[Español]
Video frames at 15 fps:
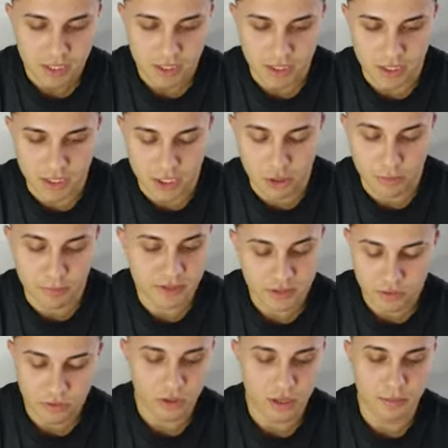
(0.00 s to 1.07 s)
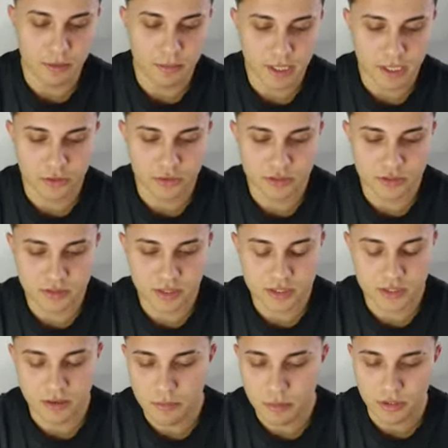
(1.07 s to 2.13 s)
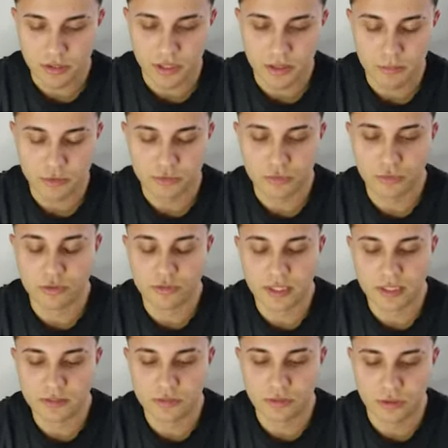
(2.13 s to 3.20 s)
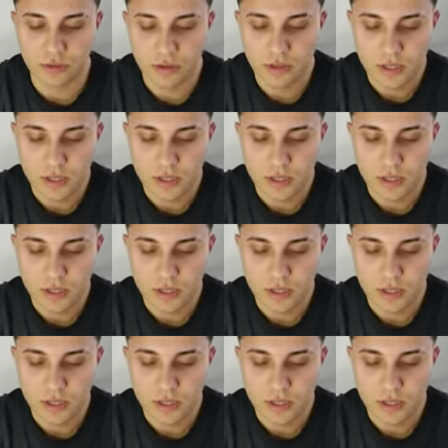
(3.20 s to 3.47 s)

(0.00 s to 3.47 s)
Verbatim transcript: y comenzando con la primera noticia, ya vemos que tenemos un contexto